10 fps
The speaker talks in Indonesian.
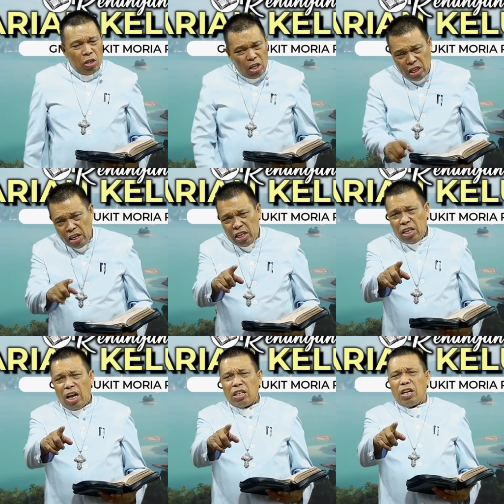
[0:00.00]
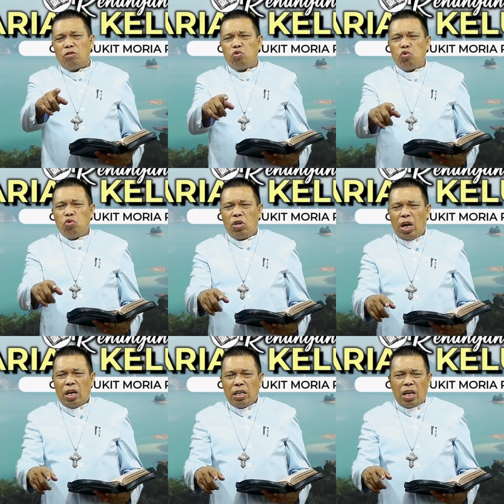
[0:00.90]
Kita diingatkan
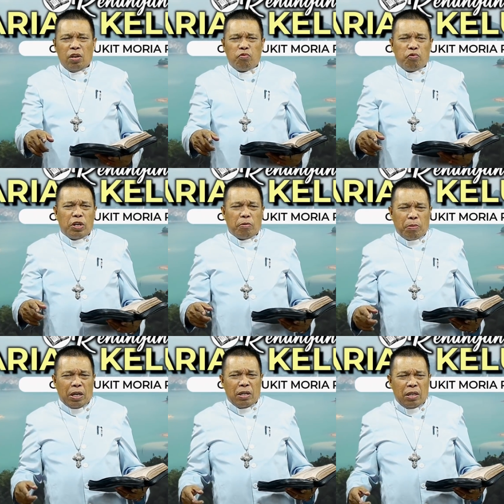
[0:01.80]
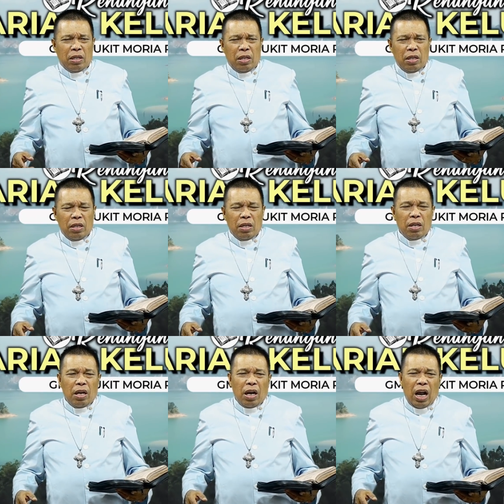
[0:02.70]
juga dari firman
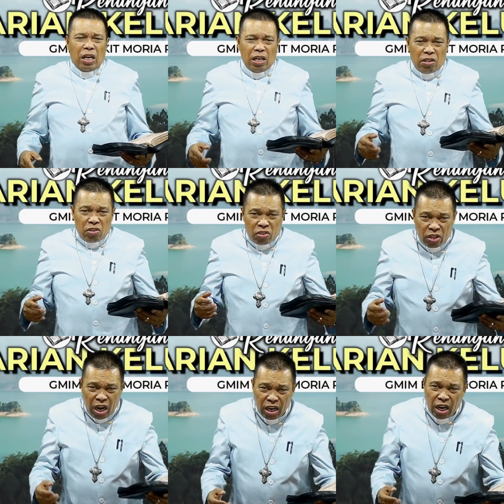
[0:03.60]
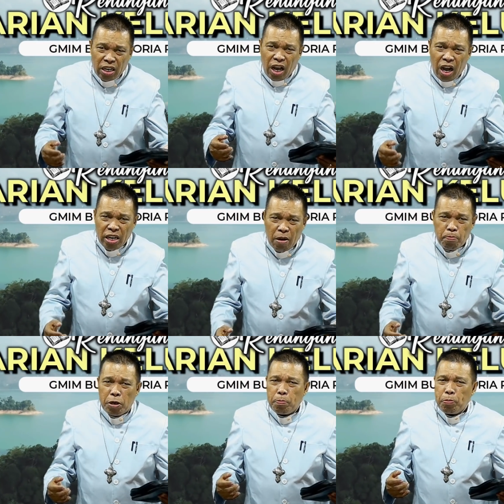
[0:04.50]
agar jangan ada
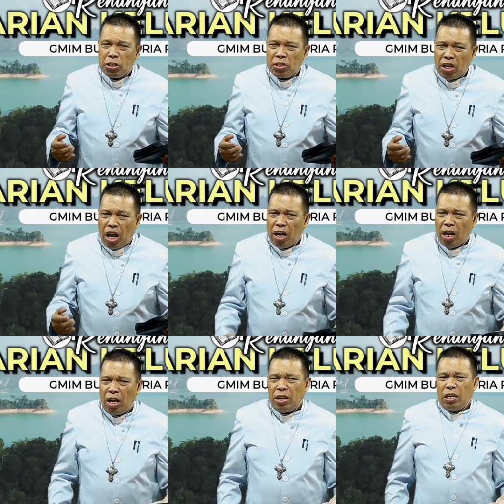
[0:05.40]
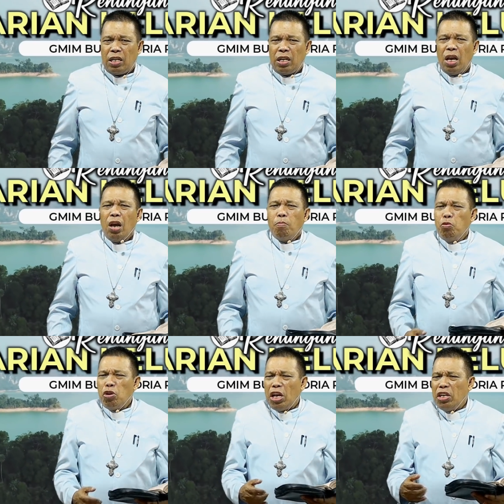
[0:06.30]
perpecahan
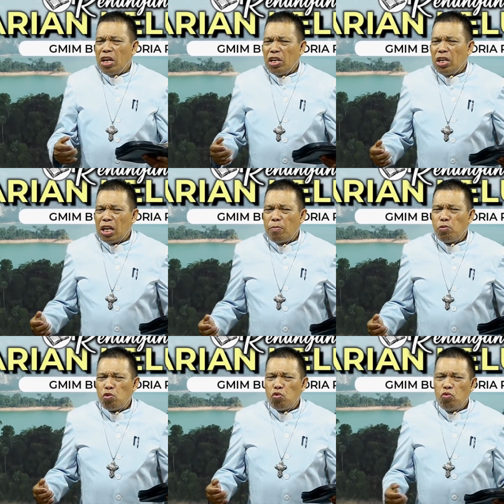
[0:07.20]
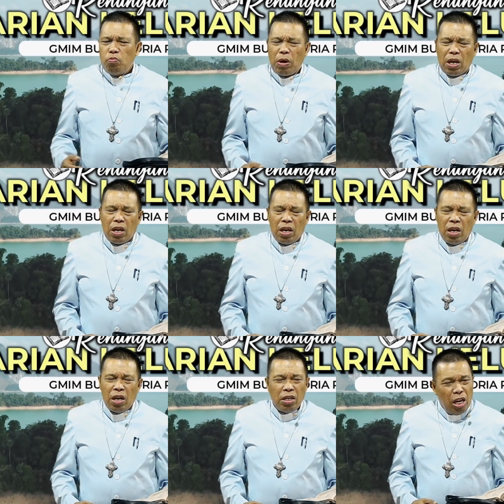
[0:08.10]
mulai dari dalam rumah,
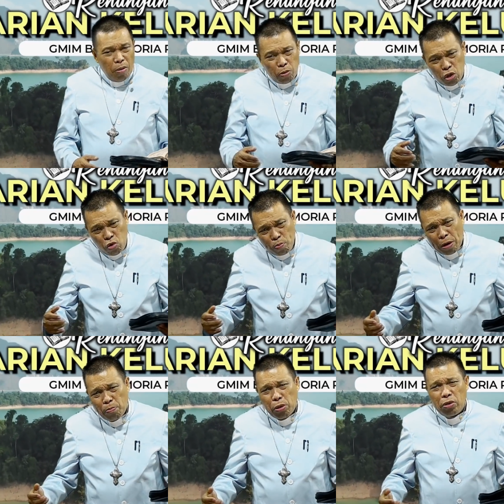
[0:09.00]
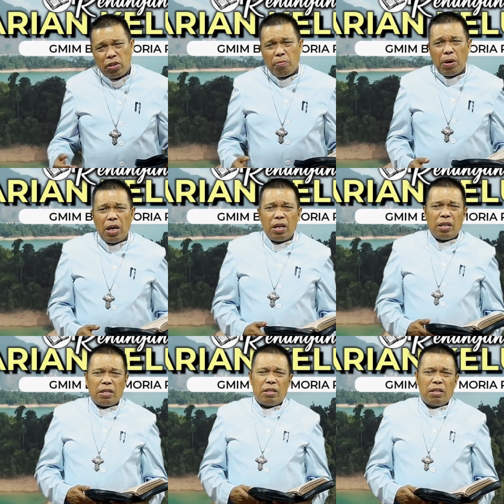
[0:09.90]
dalam kehidupan
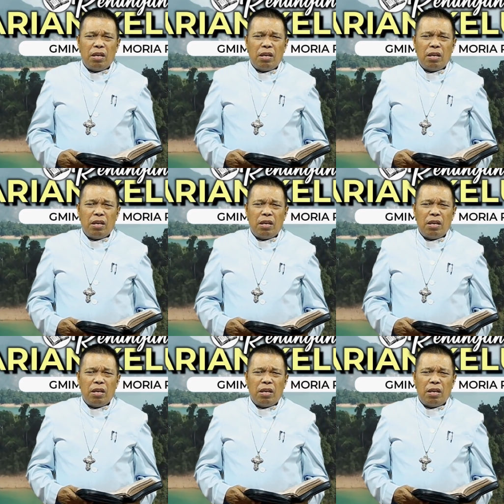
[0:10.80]
berjamaat.